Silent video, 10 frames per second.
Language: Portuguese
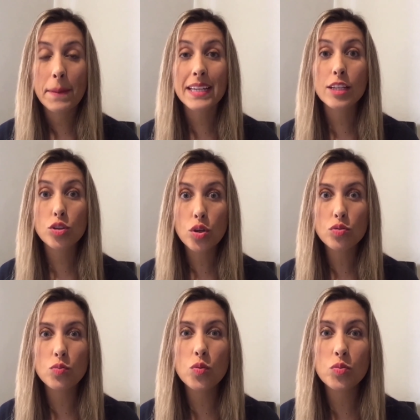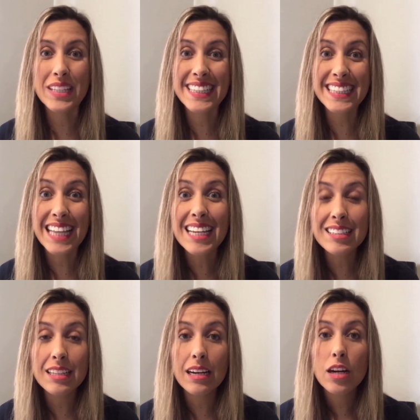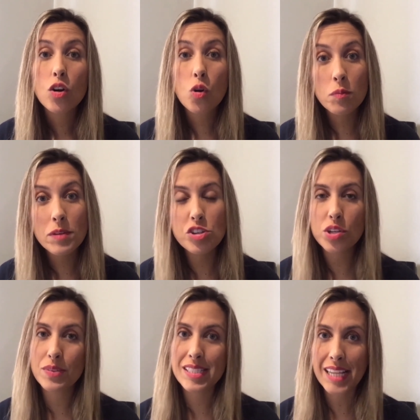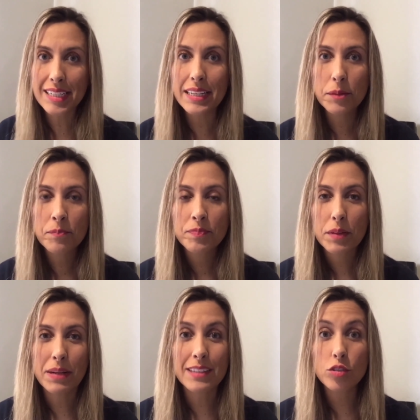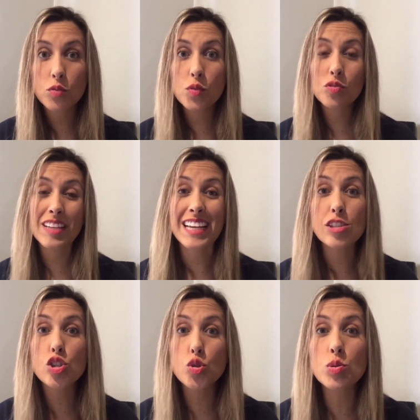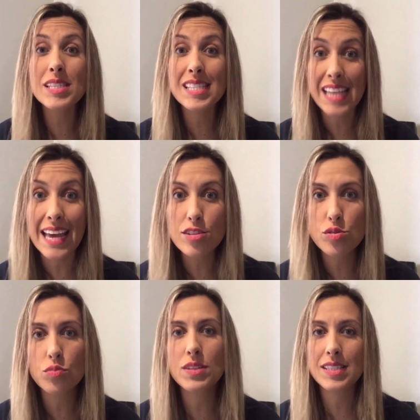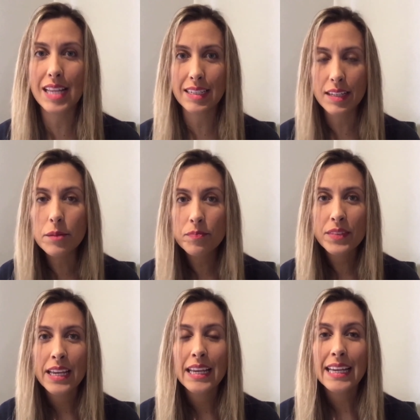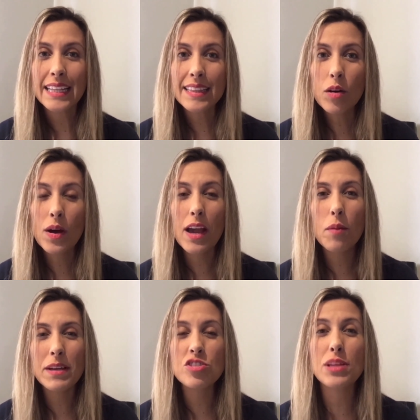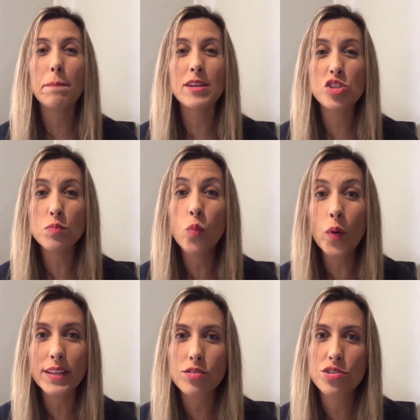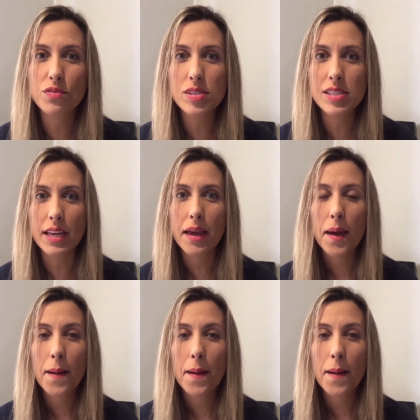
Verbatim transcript: para que todo mundo entenda como mexer no Instagram, para que todo mundo tenha sucesso no Instagram. Então, realmente depende muito de você,